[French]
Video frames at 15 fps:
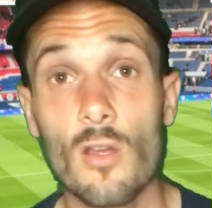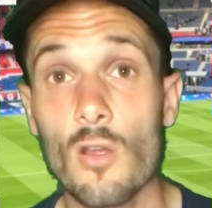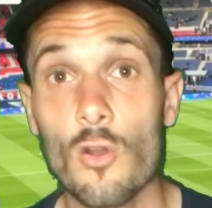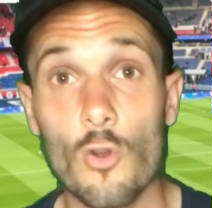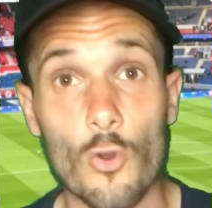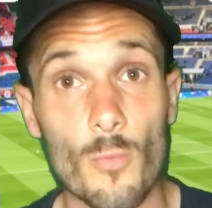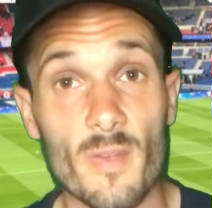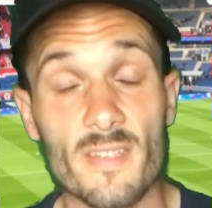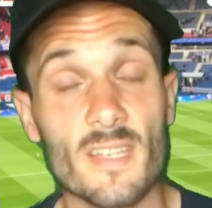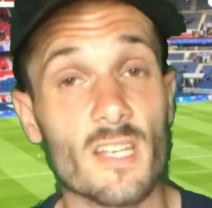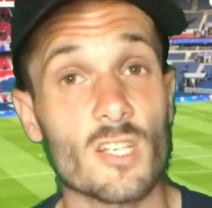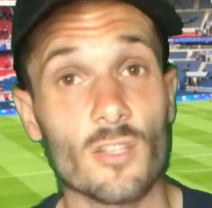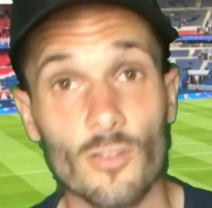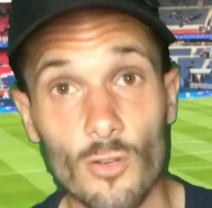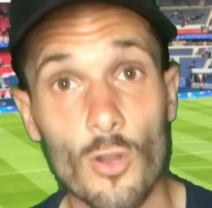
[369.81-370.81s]
Le message
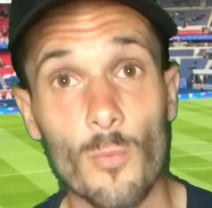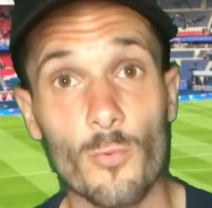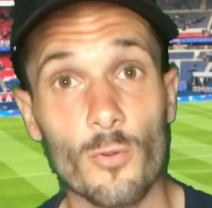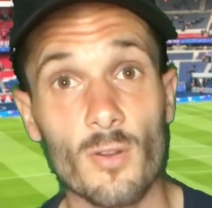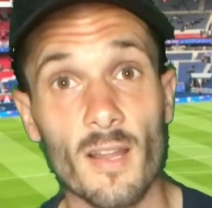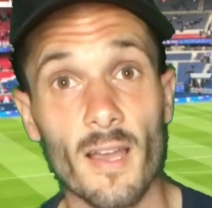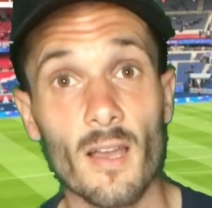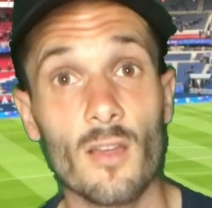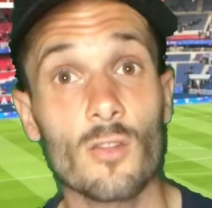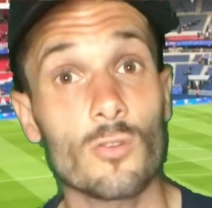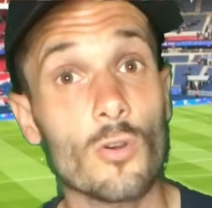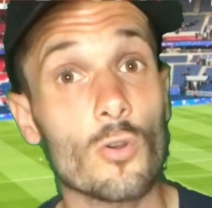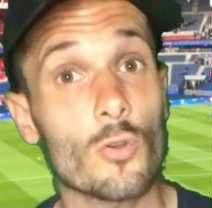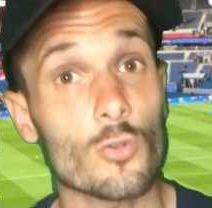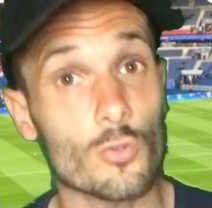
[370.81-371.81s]
est encore plus clair, tant
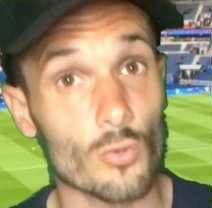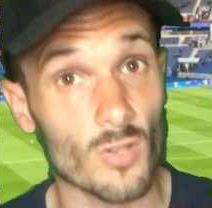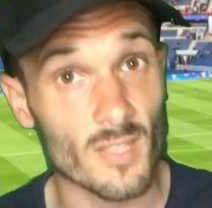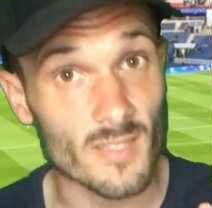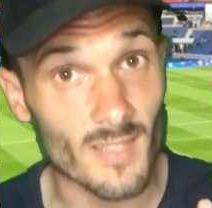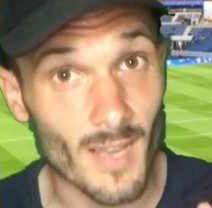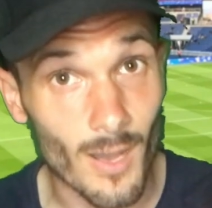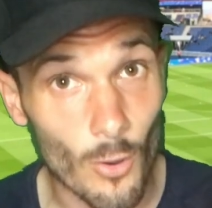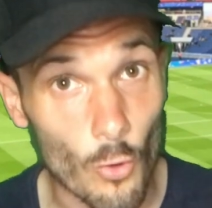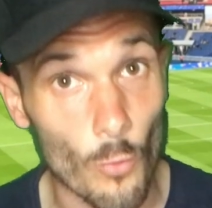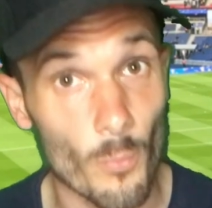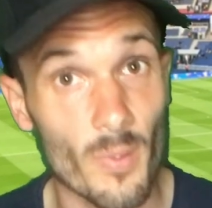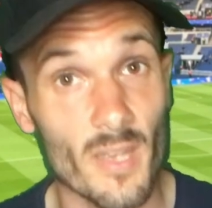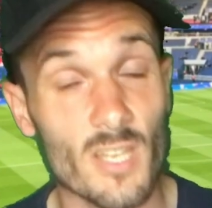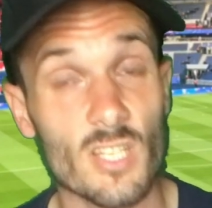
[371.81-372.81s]
que tu resteras au
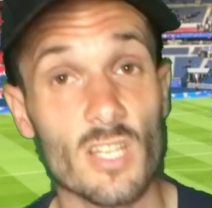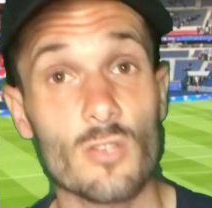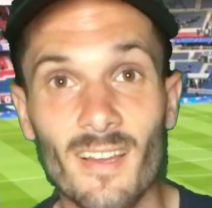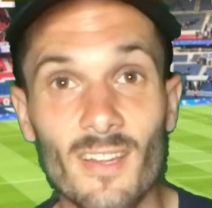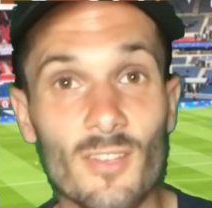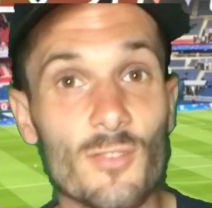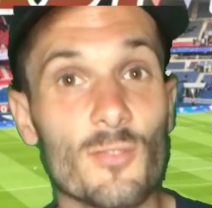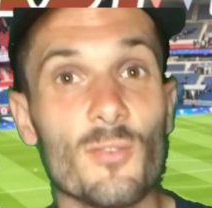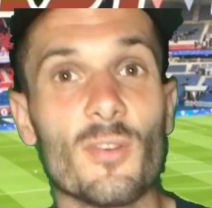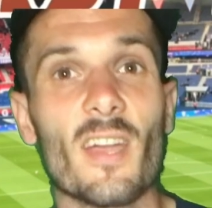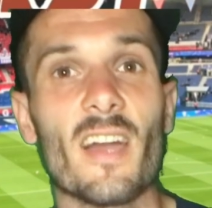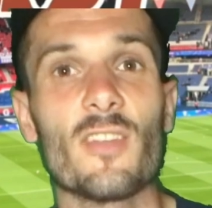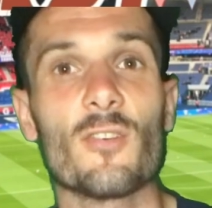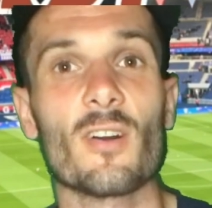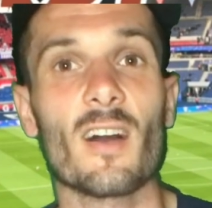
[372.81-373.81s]
PSG, tu, ne
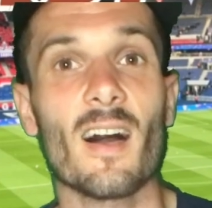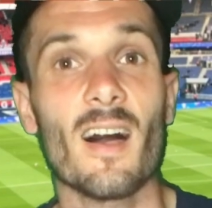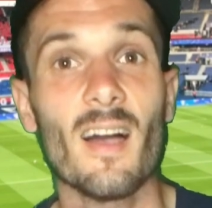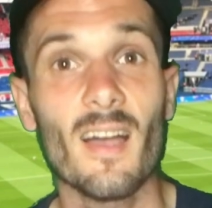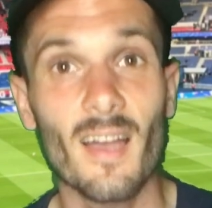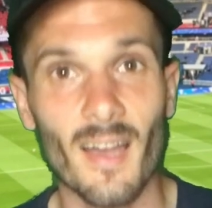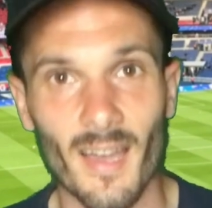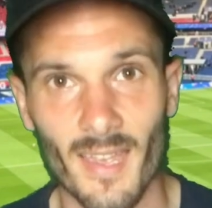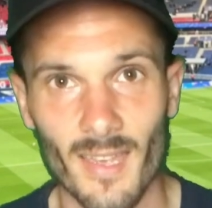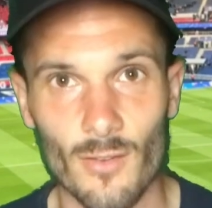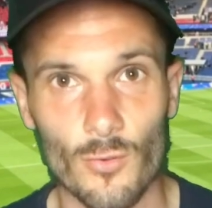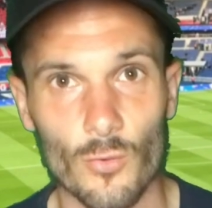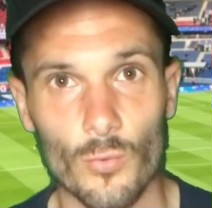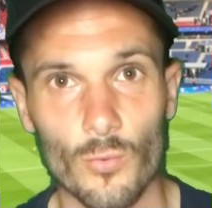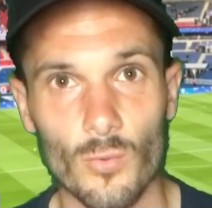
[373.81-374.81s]
gagneras rien
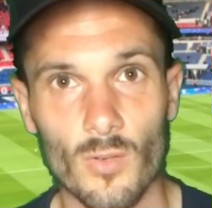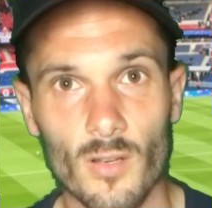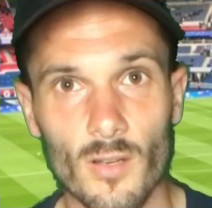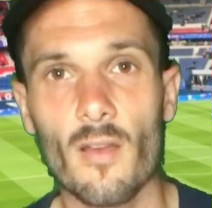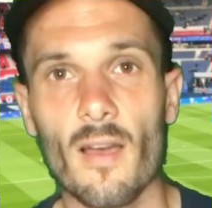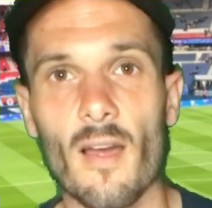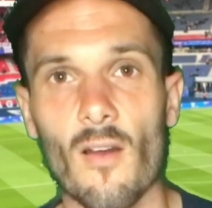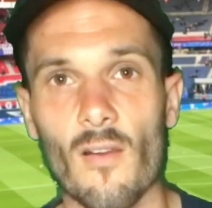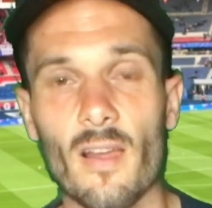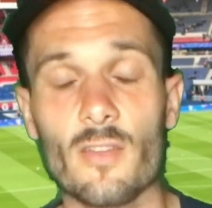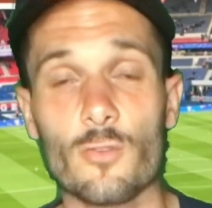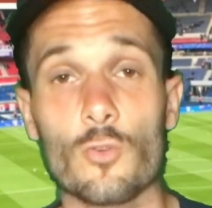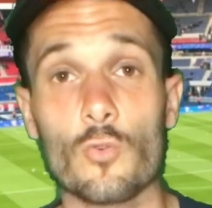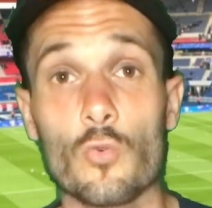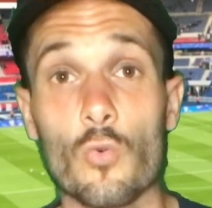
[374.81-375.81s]
du tout. Alors là,
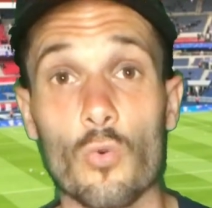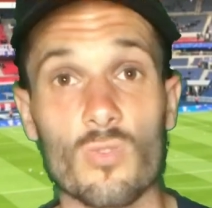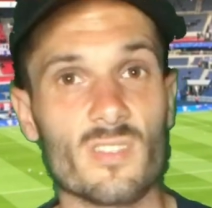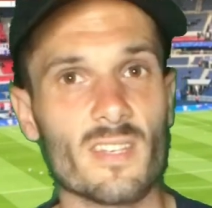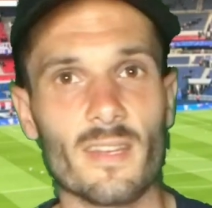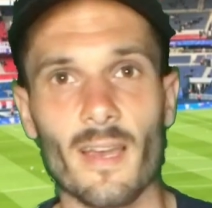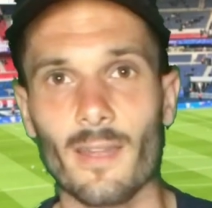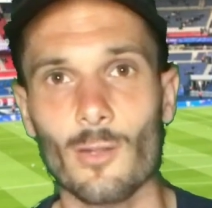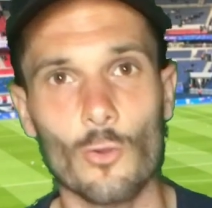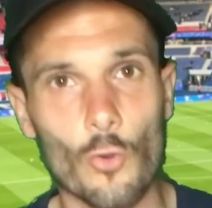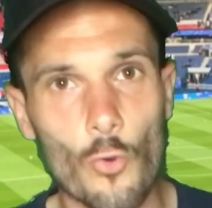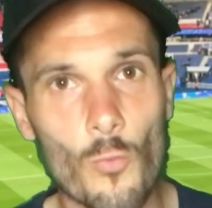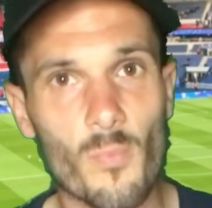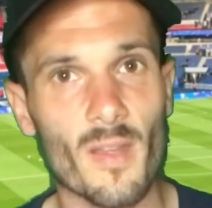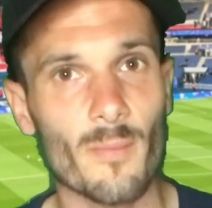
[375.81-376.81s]
du coup, on s'écarte
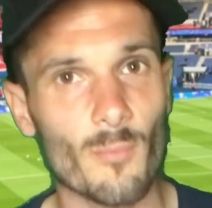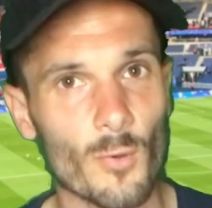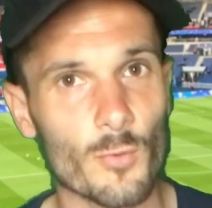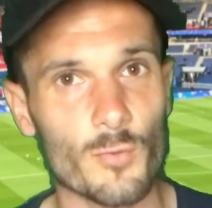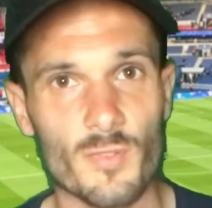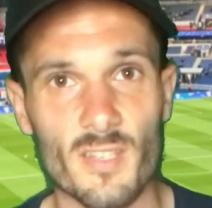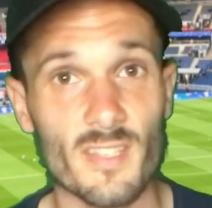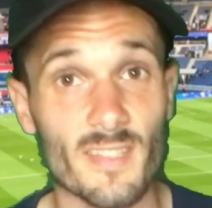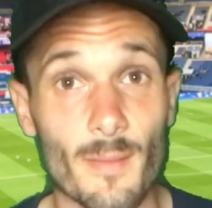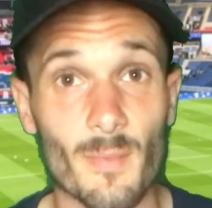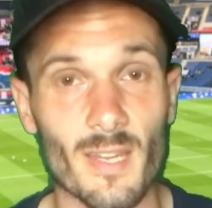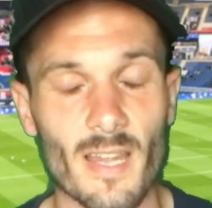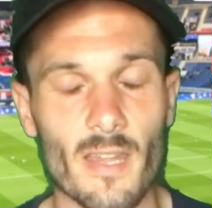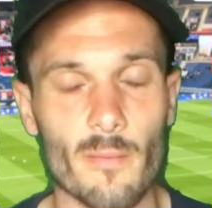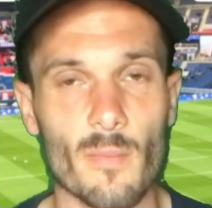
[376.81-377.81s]
complètement du système
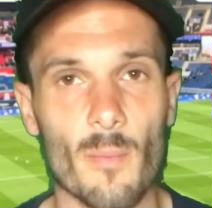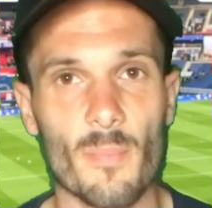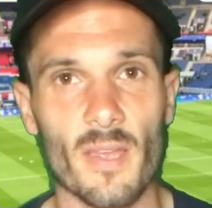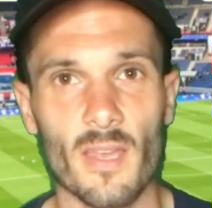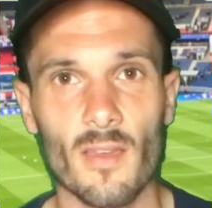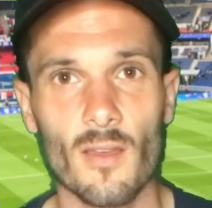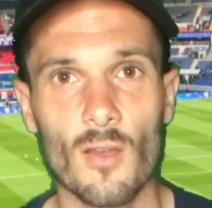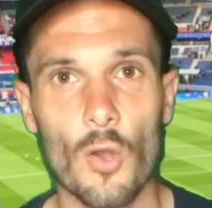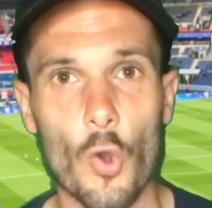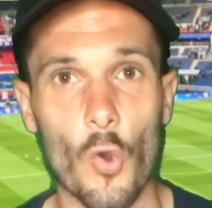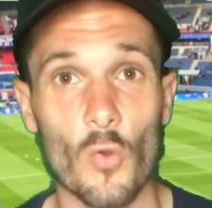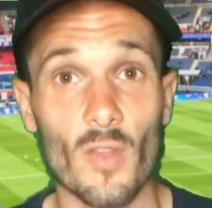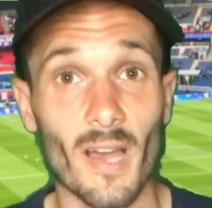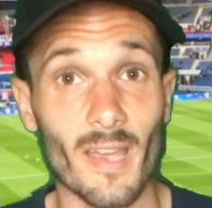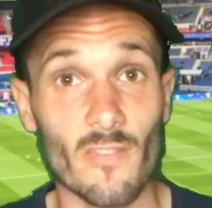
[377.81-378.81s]
Kylian Mbappé.
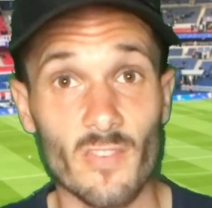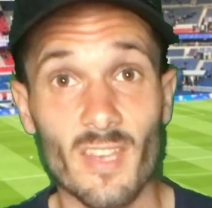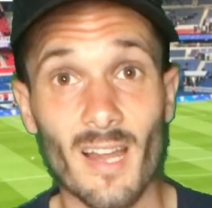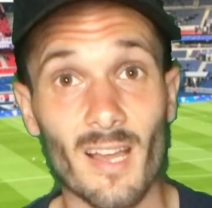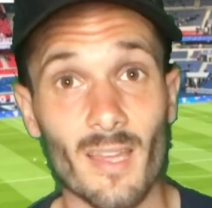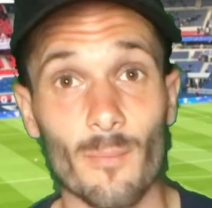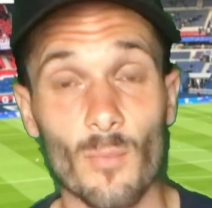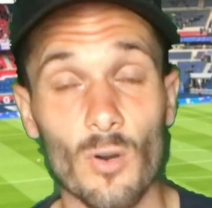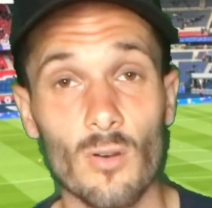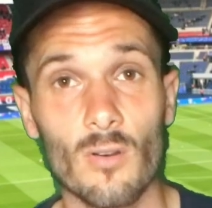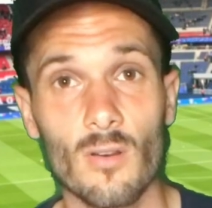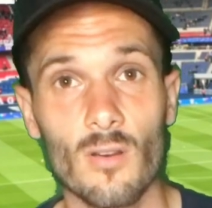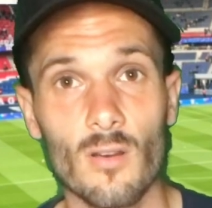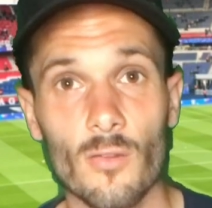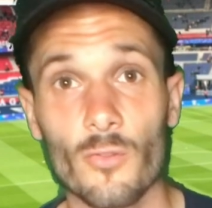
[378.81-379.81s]
On arrive carrément
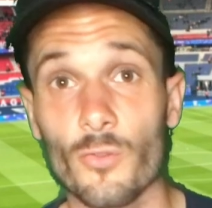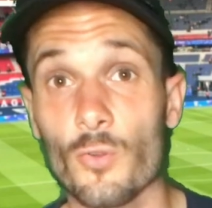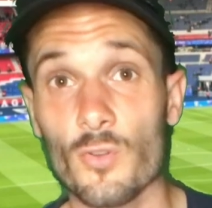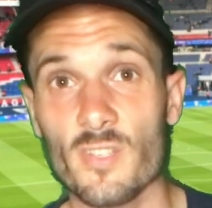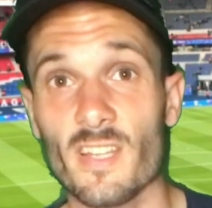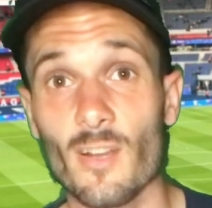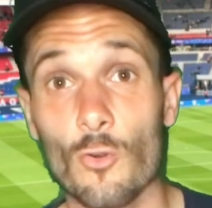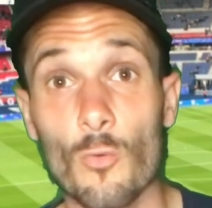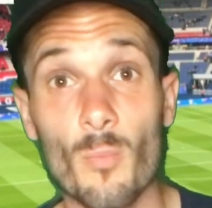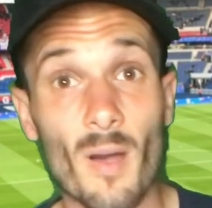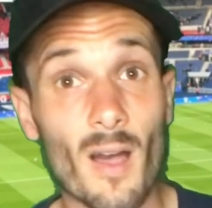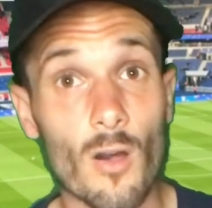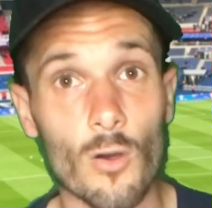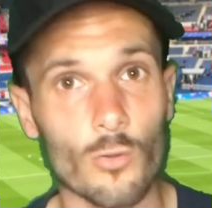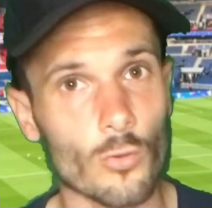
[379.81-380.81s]
dans un
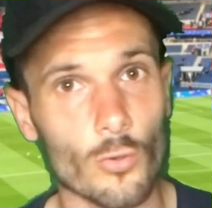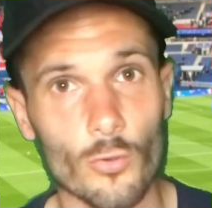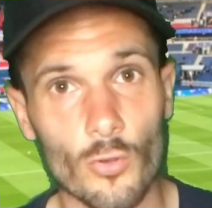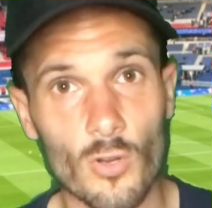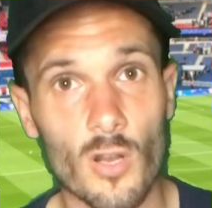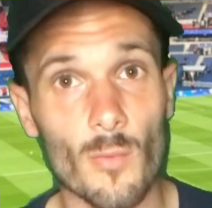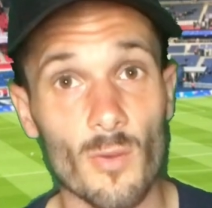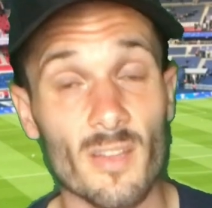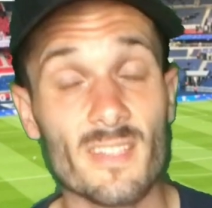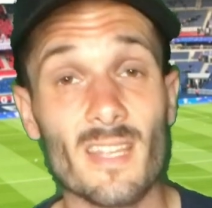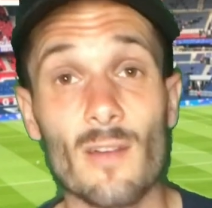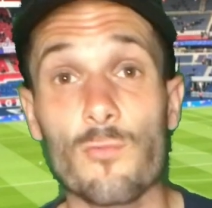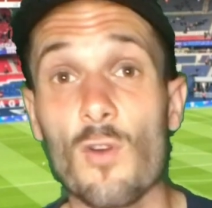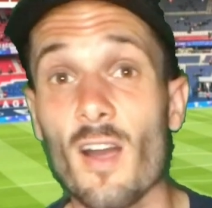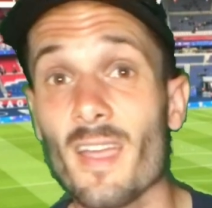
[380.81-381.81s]
combat entre deux clubs,
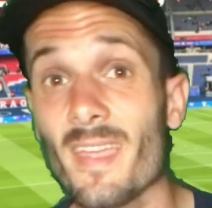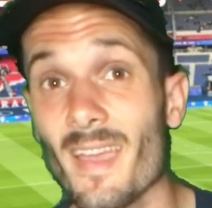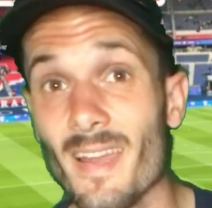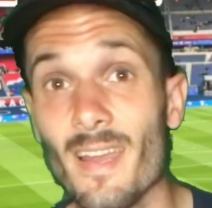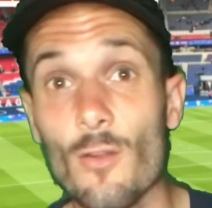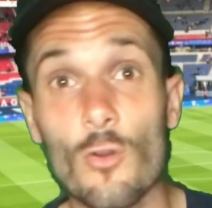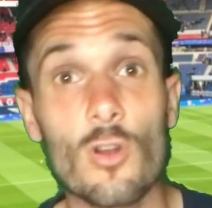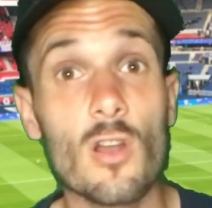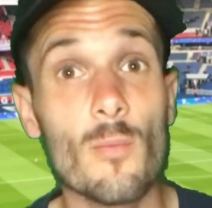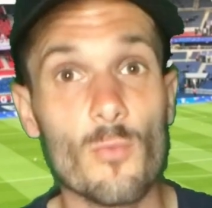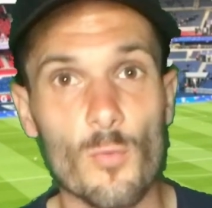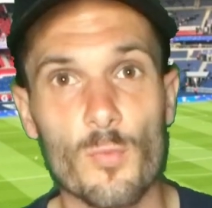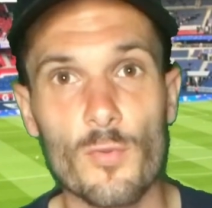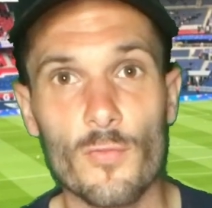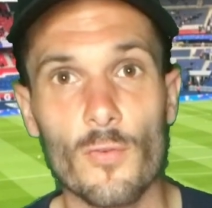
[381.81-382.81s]
savoir quel est le club le
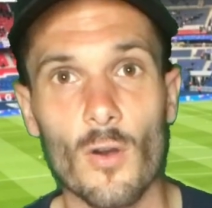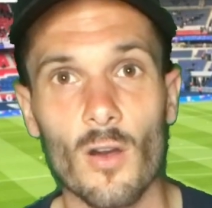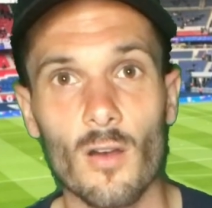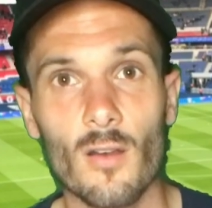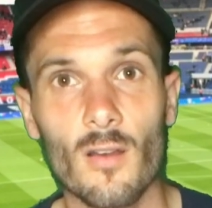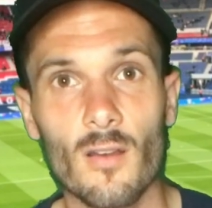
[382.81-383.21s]
plus fort.